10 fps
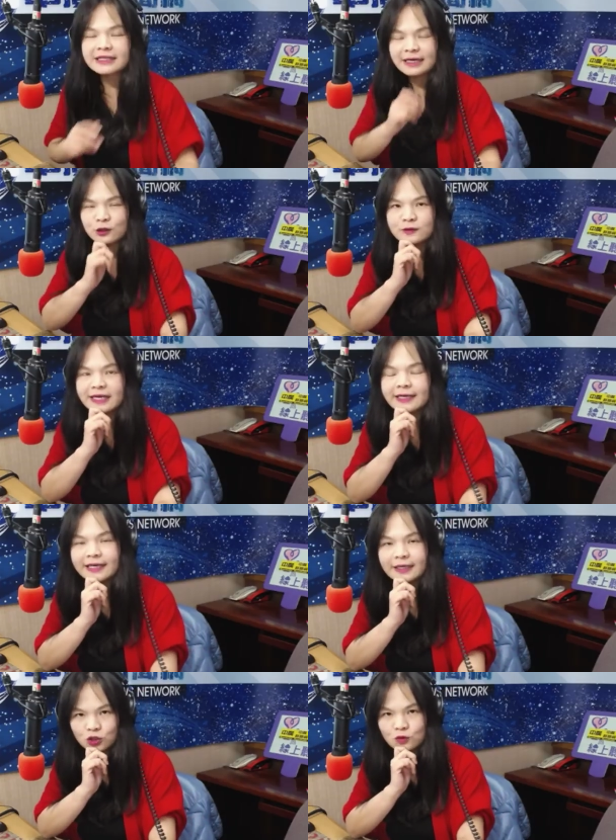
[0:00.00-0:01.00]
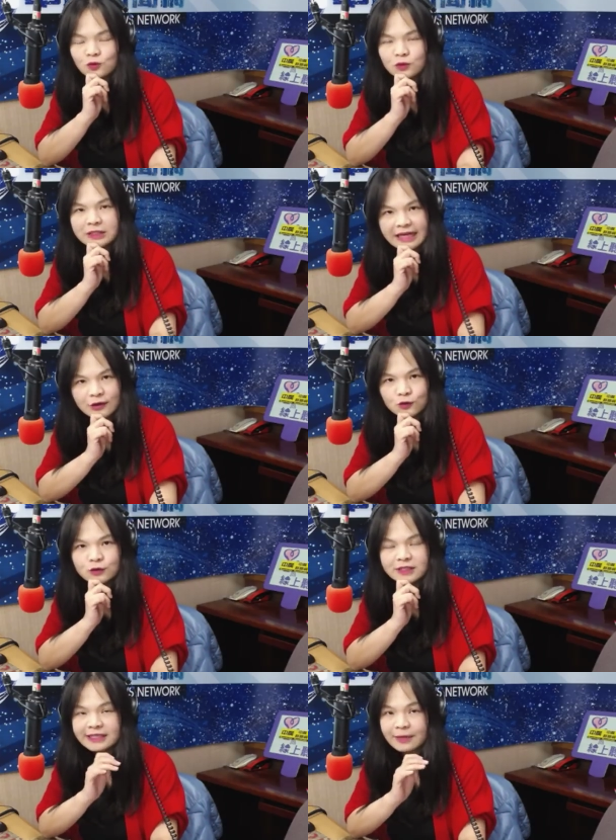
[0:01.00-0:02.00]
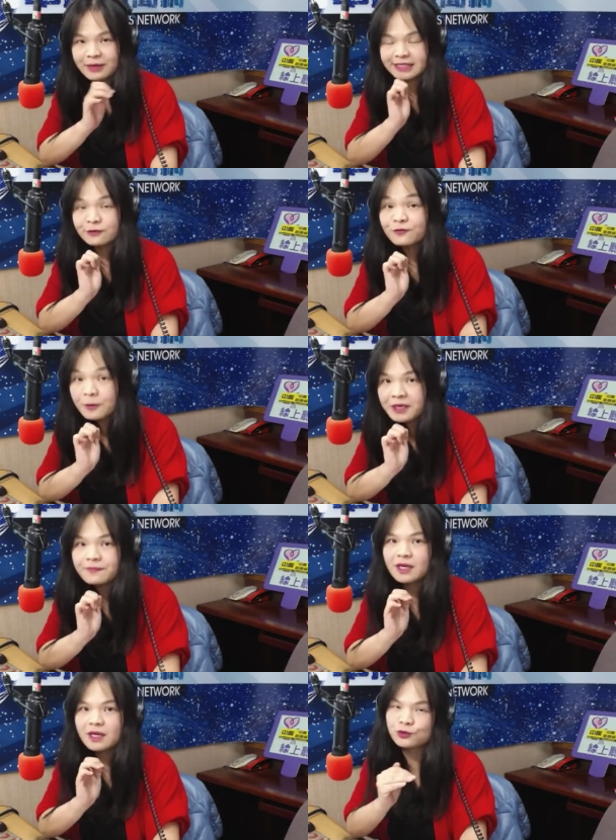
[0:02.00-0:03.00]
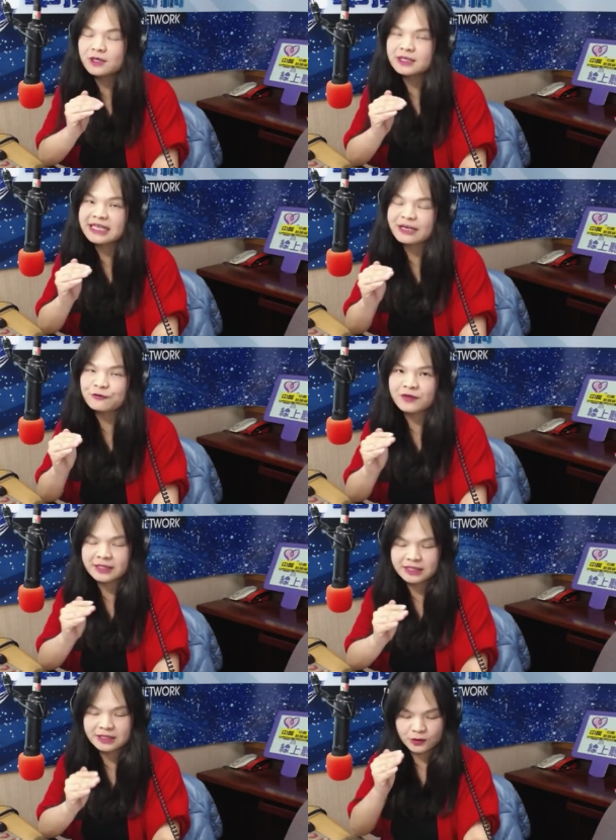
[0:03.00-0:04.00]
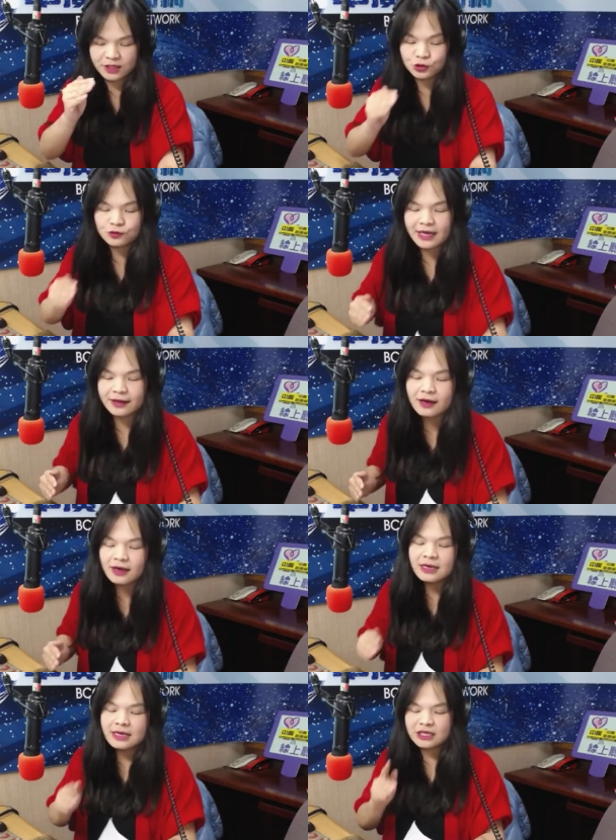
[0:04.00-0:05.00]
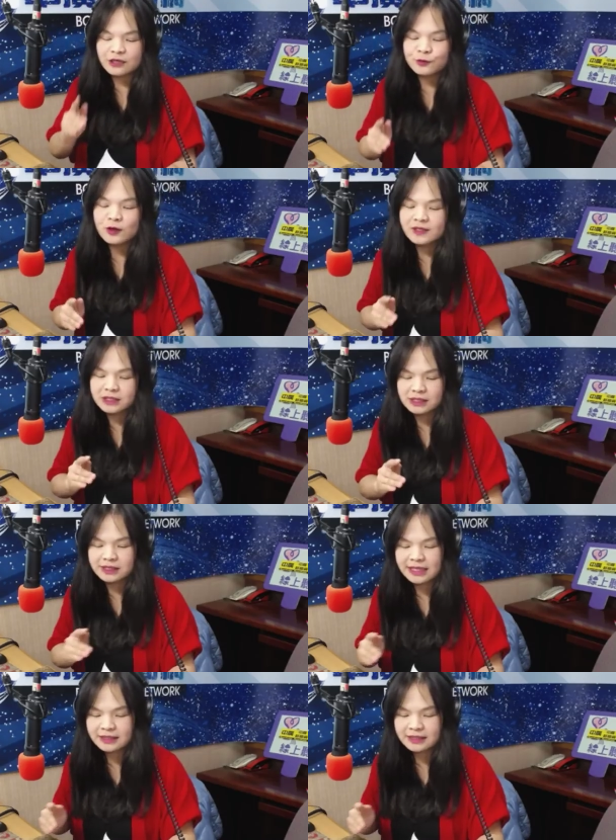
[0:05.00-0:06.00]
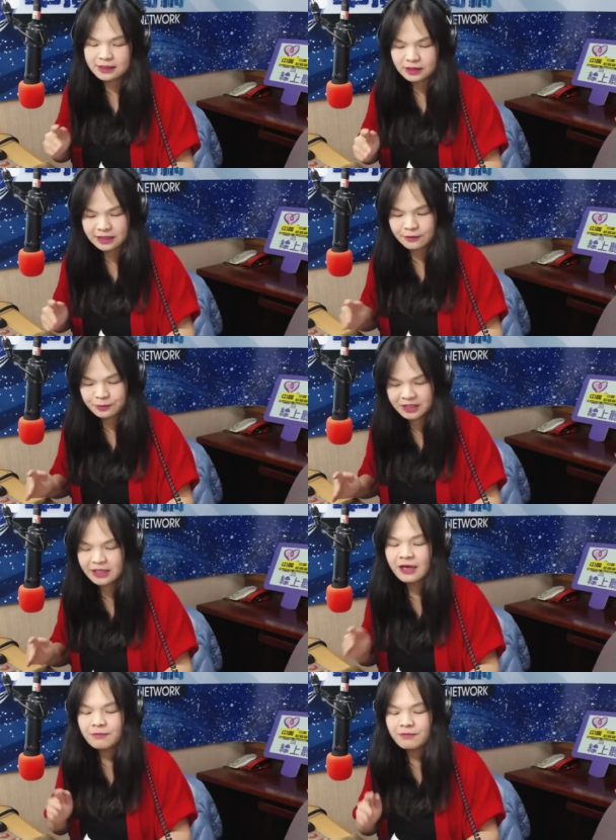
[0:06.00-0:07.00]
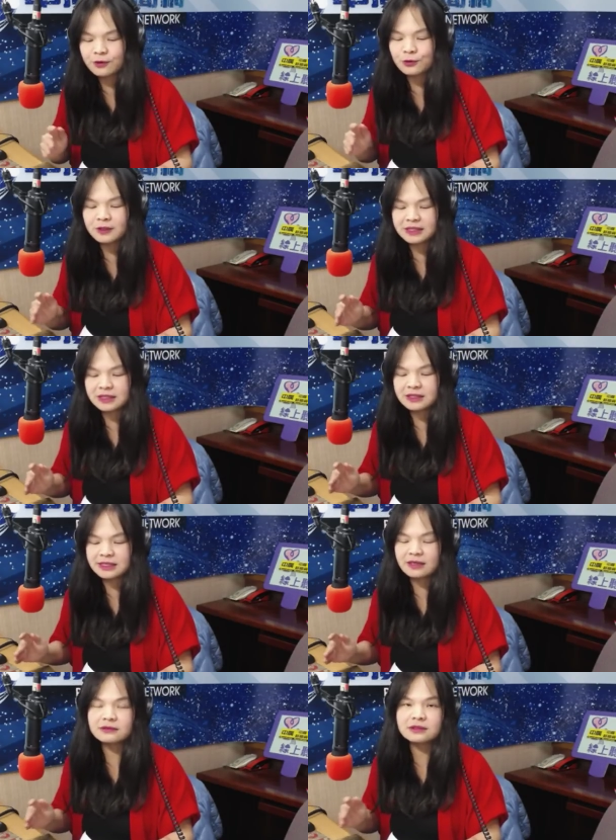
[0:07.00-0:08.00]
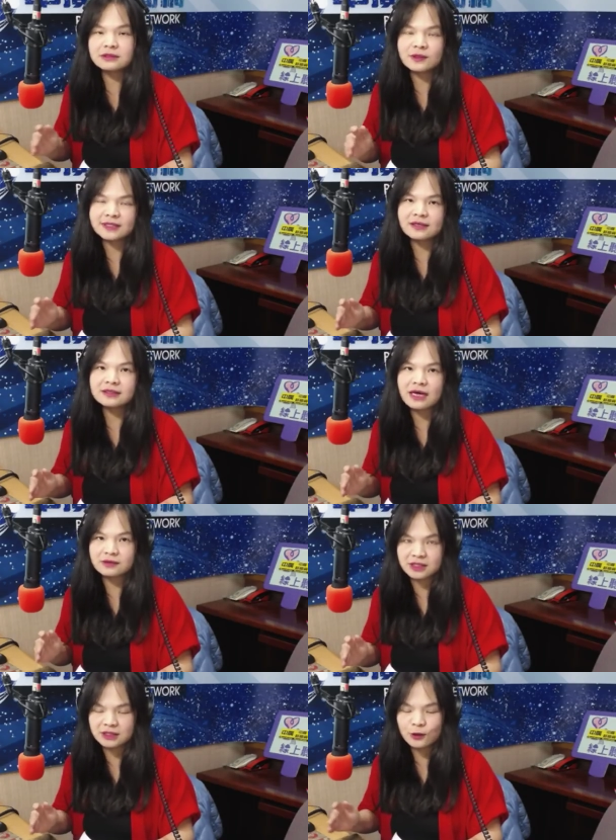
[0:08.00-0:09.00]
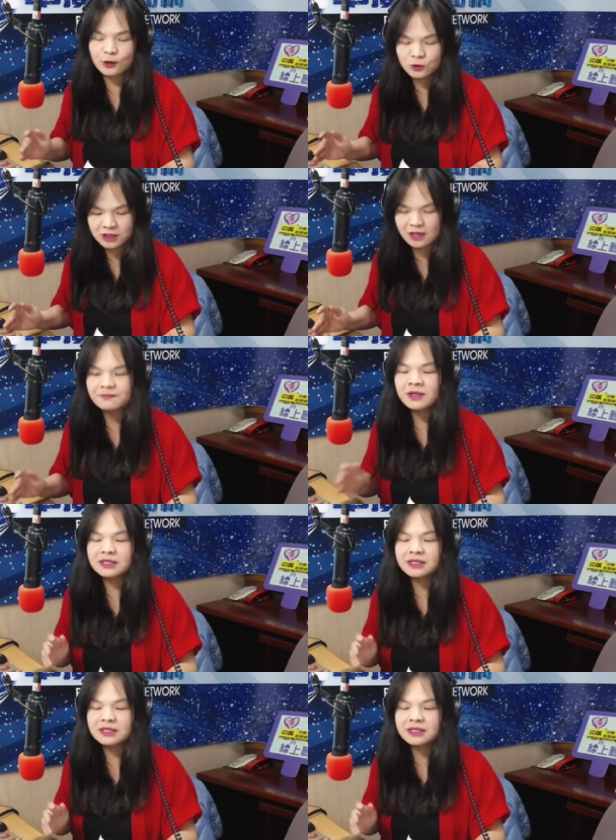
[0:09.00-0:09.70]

大家都在看中国大陆现在北京方面要如何加以反制。昨天出来了第一波呢，是暂停审批美国基建到香港修整